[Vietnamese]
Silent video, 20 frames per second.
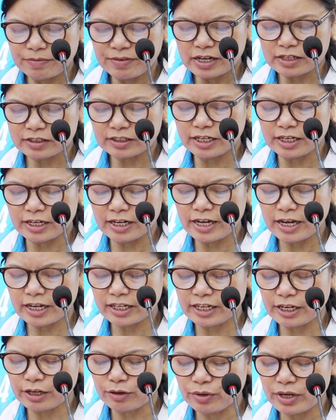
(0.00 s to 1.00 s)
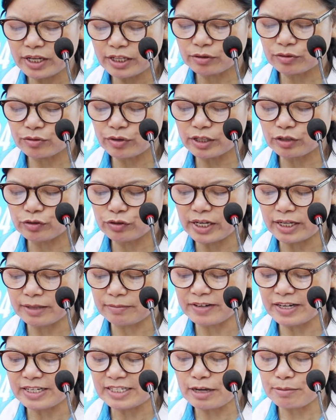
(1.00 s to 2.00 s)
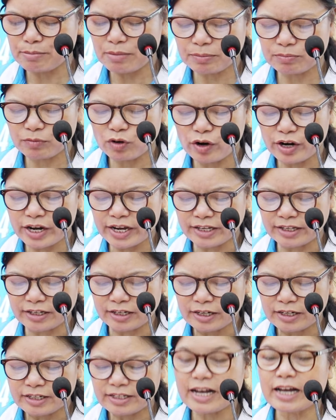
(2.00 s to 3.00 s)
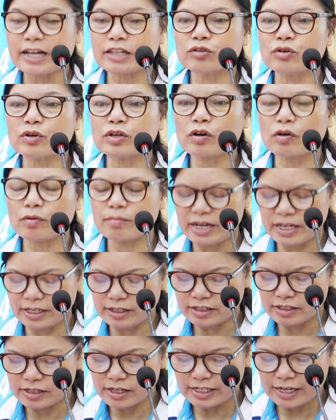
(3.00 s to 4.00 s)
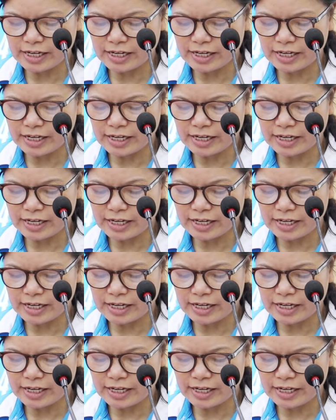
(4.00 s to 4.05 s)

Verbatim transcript: với 10 thành viên làm nòng cốt trong việc tuyên truyền vận động các hội viên phụ